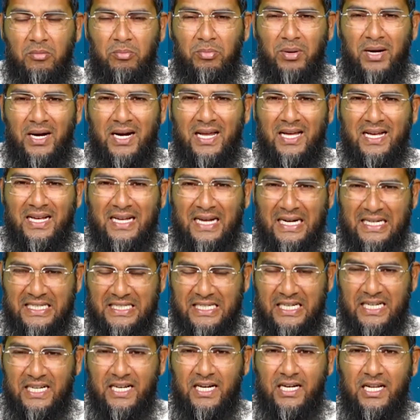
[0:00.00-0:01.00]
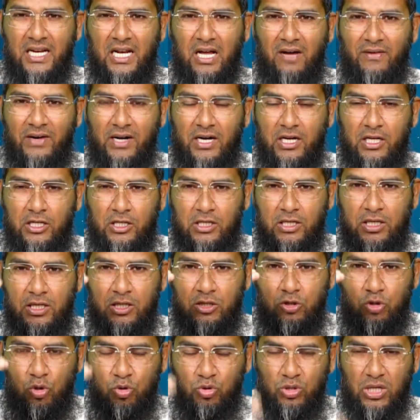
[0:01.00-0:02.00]
பல கட்டங்களில் அவர்களுக்கு
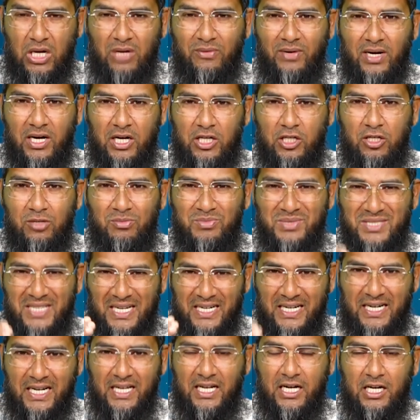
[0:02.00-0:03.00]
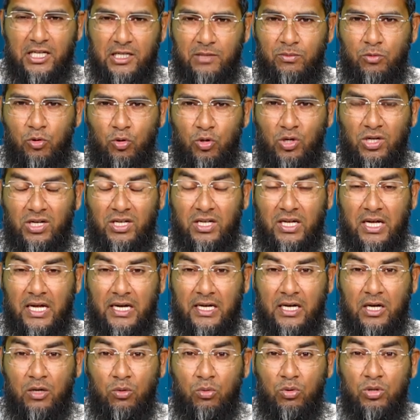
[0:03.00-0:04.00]
தொந்தரவுகளையும் சங்கடங்களையும்
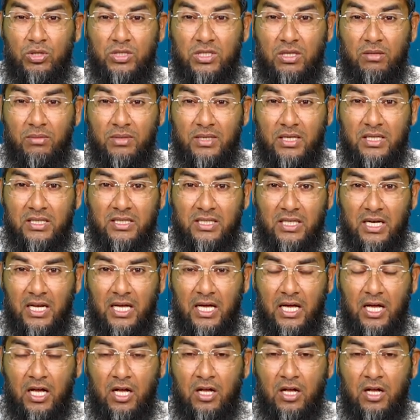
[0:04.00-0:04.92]
கொடுக்கிறார்கள் ஒரு சமயத்தில்